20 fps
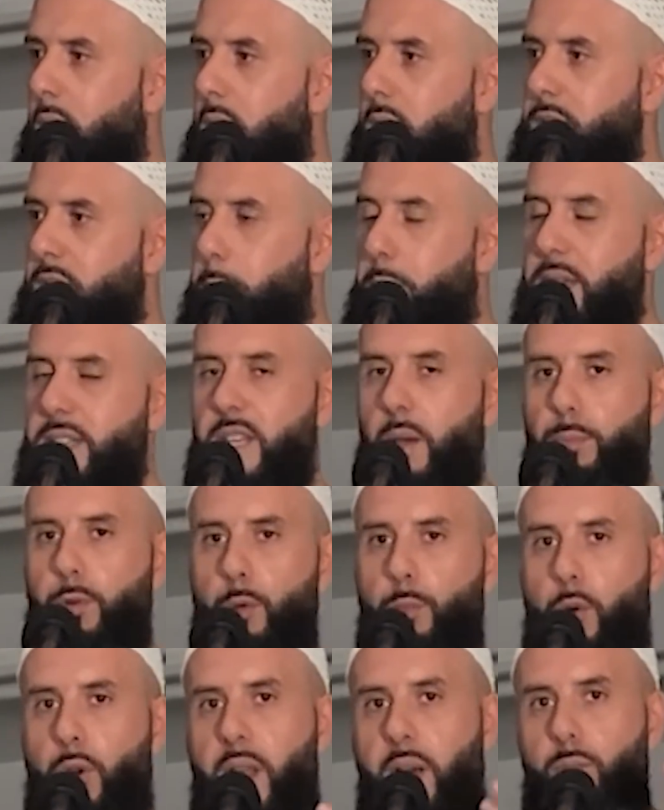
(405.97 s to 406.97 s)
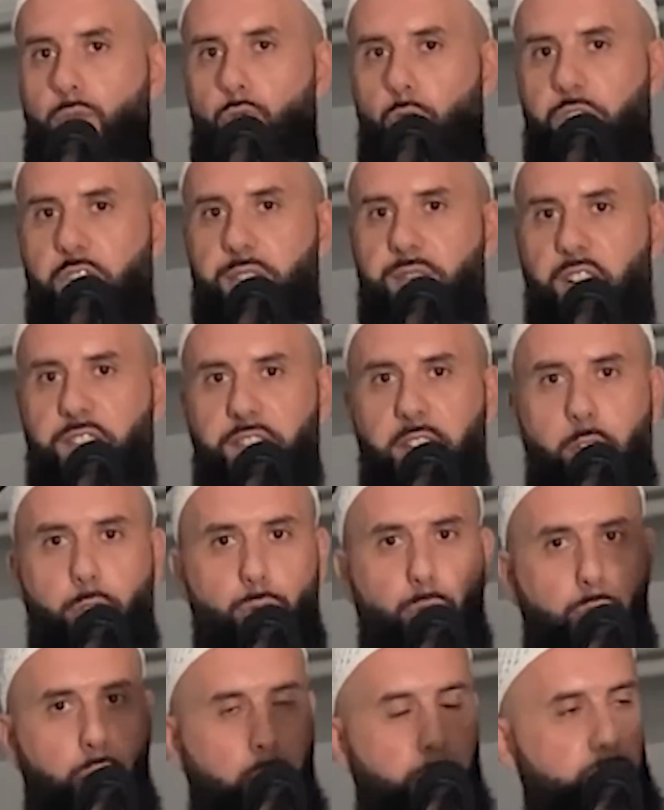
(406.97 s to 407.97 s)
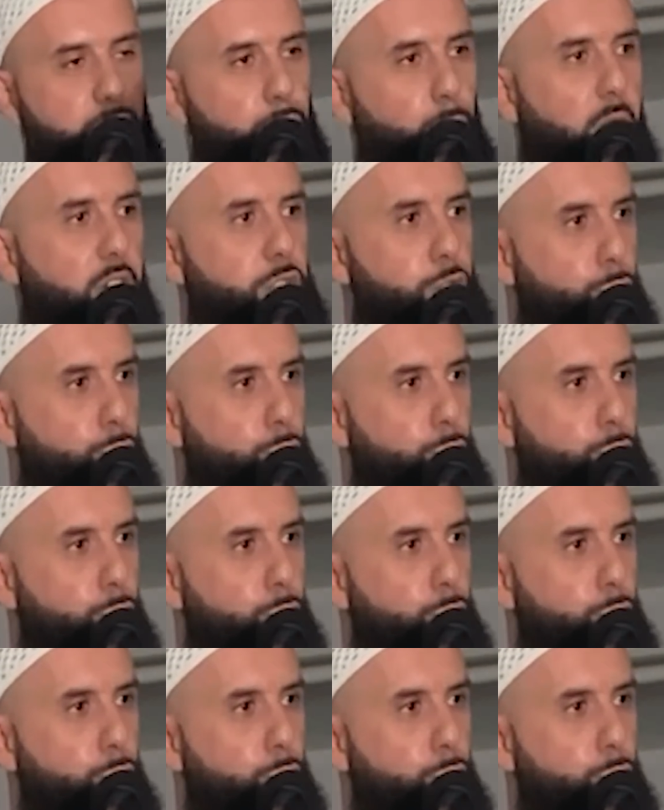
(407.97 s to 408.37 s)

Il n'y a pas simplement l'amour qui va faire que l'homme sera